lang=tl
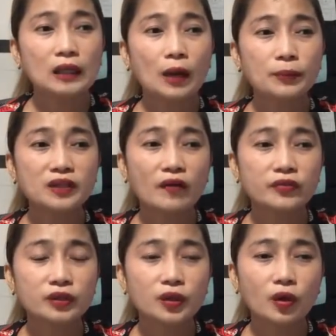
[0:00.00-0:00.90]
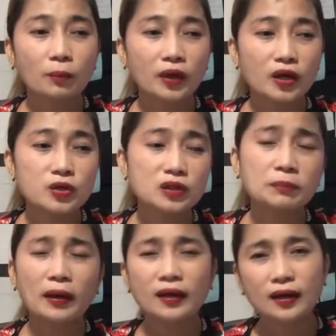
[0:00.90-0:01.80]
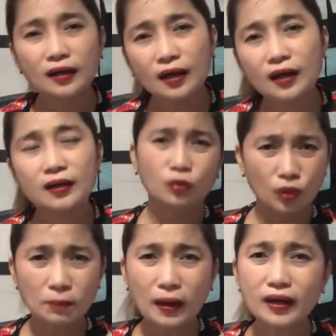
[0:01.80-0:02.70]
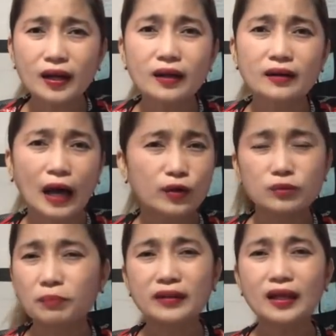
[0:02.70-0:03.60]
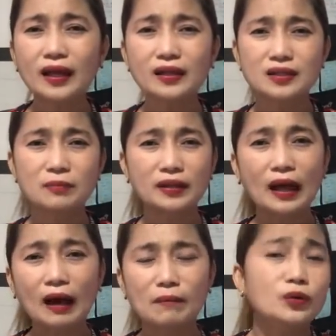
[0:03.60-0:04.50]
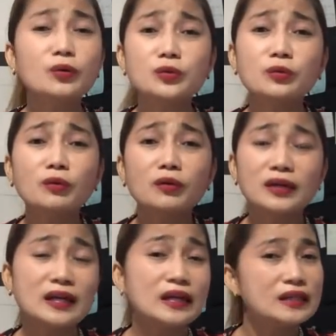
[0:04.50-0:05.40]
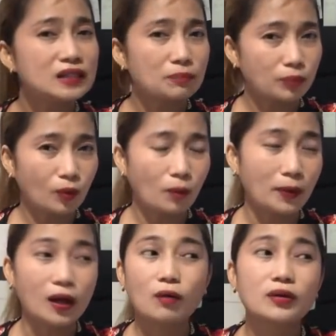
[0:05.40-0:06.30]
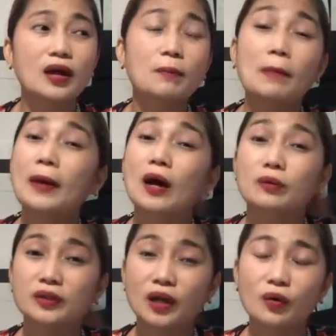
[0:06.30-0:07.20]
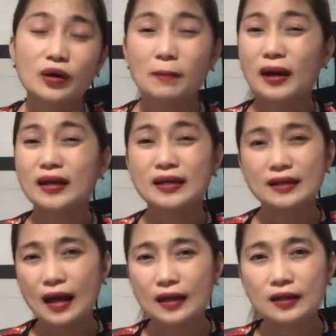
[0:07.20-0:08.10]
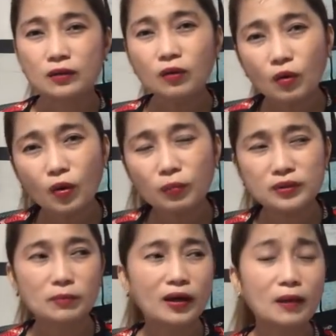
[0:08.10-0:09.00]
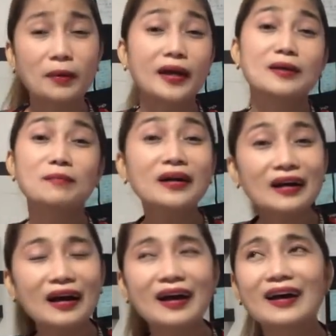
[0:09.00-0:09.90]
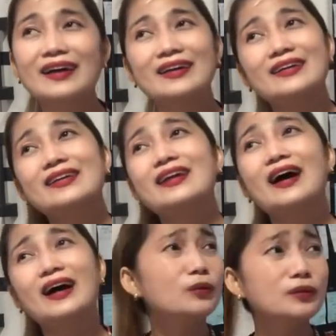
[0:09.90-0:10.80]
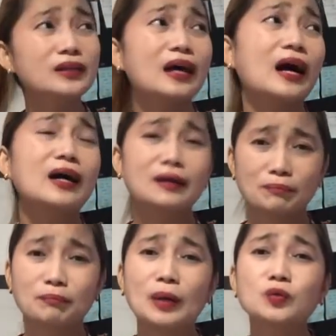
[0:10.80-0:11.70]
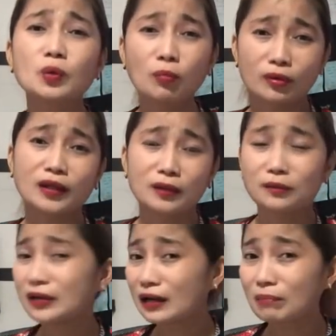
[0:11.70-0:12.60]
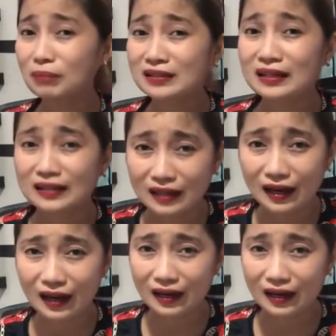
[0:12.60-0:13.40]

Tapos after din ng operations, pahinga lang, tuloy pa rin, kayod pa din si madam. Yun yung iniisip ko pag kapag ako napapagod na o napanghihinaan ng loob sa mga bagay-bagay, na yun nang pagsubok na yun, nalagpasan nila.